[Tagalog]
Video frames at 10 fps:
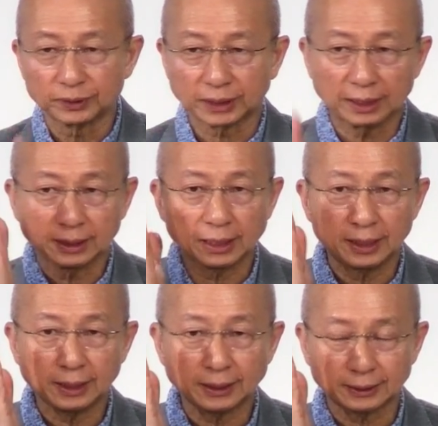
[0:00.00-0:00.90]

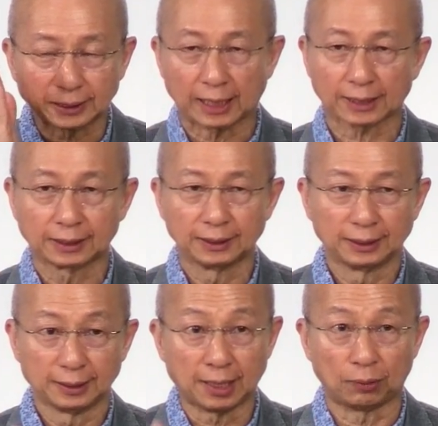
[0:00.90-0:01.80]
examine ang
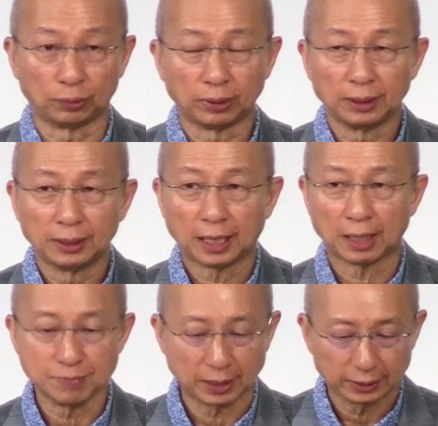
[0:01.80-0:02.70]
ang bakang ito
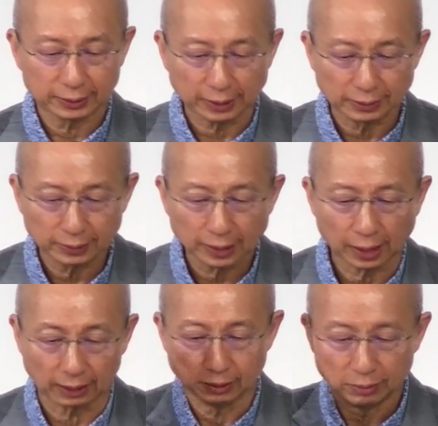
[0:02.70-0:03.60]
kung ito ay may
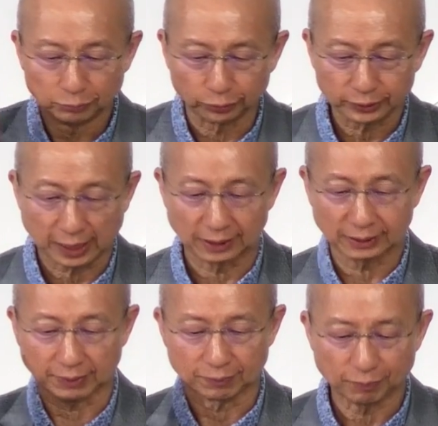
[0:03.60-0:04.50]
depekto o
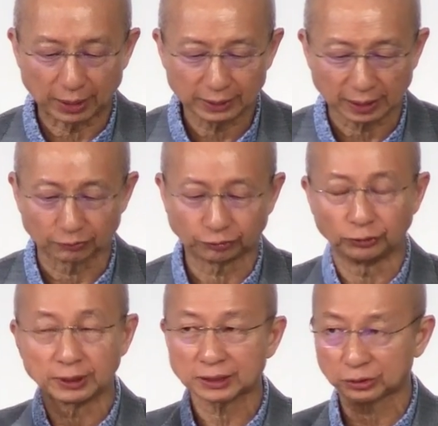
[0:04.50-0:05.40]
wala.
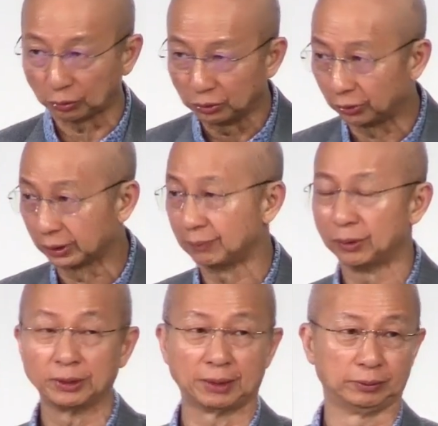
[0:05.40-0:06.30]
So,
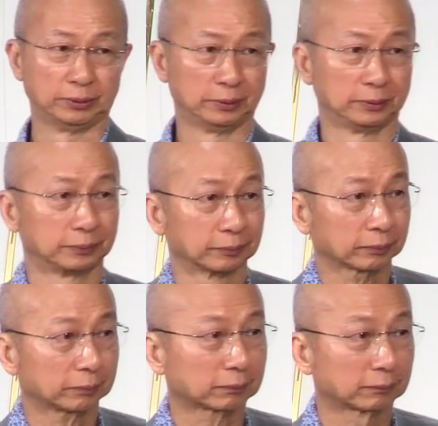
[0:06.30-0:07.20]
bibigay ng
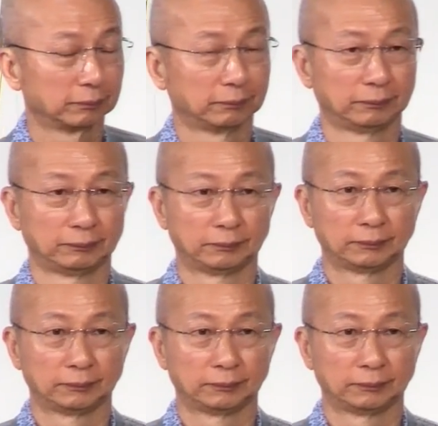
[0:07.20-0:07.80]
mga tao ito.